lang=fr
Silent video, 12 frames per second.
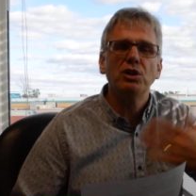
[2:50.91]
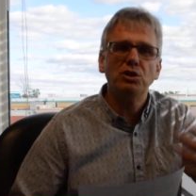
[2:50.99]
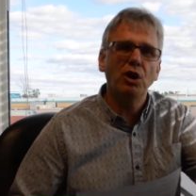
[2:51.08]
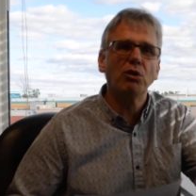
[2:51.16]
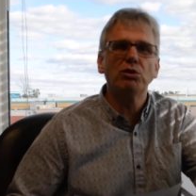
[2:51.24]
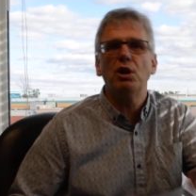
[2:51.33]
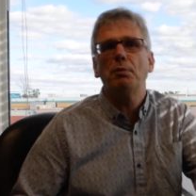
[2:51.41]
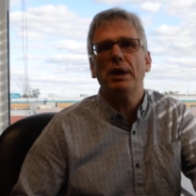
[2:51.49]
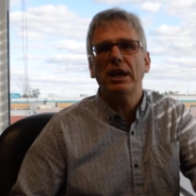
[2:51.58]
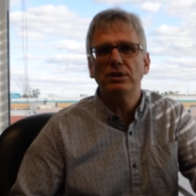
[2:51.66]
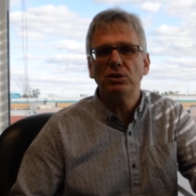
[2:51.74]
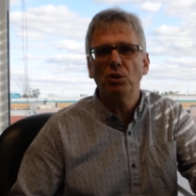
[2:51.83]
Donc, le
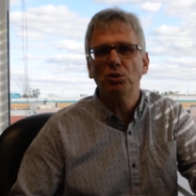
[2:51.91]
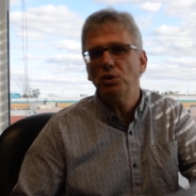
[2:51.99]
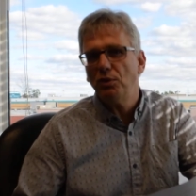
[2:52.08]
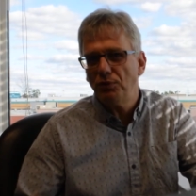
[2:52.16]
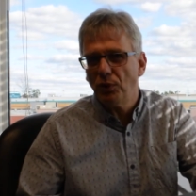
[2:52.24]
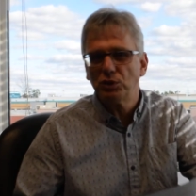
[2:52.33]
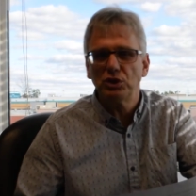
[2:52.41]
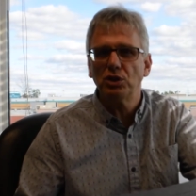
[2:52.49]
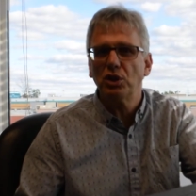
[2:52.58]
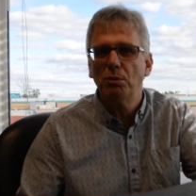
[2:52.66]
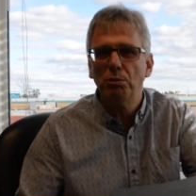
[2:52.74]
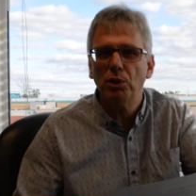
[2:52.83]
prêt nom ne
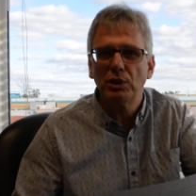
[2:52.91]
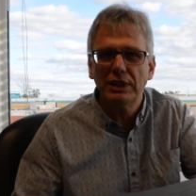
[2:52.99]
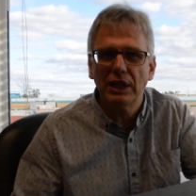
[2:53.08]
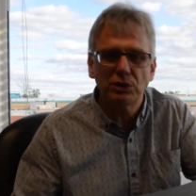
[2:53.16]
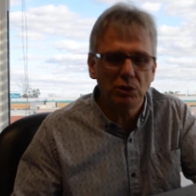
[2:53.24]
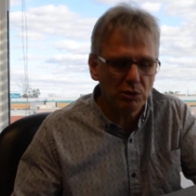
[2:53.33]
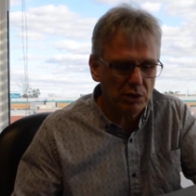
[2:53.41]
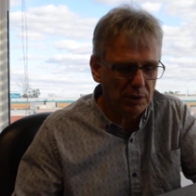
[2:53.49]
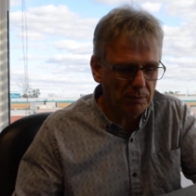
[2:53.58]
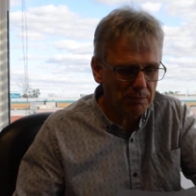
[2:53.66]
fonctionnera pas dans ton cas.